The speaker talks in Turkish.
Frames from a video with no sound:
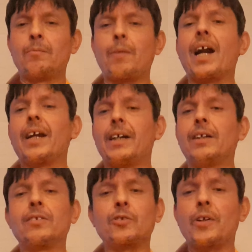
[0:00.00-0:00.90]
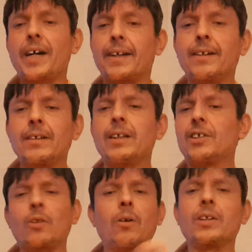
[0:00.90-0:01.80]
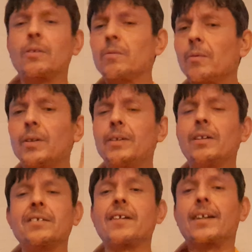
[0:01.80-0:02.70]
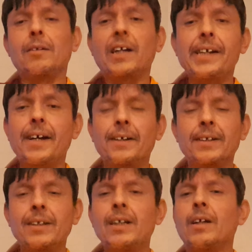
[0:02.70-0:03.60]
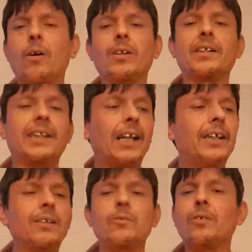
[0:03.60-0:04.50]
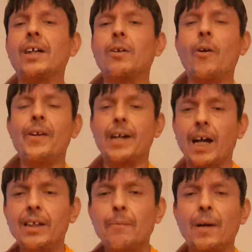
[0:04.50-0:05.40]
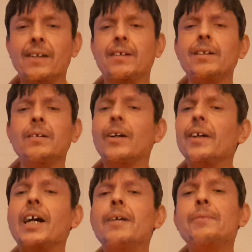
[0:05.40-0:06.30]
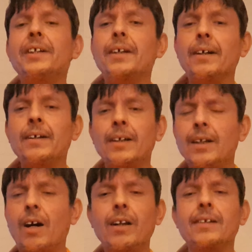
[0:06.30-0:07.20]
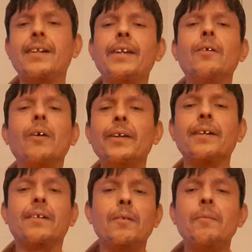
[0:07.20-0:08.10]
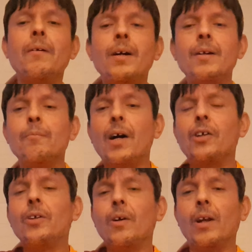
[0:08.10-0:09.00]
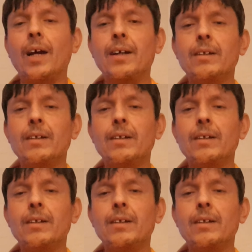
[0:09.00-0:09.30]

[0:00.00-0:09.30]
Parlayan yıldız söner. İşte da yıldız da kayar. O da geliyor Türkiye'de oynuyor alıyor parasını ona kayıp gidiyor. Ana sen de ondan sonra bakıyorsun öyle.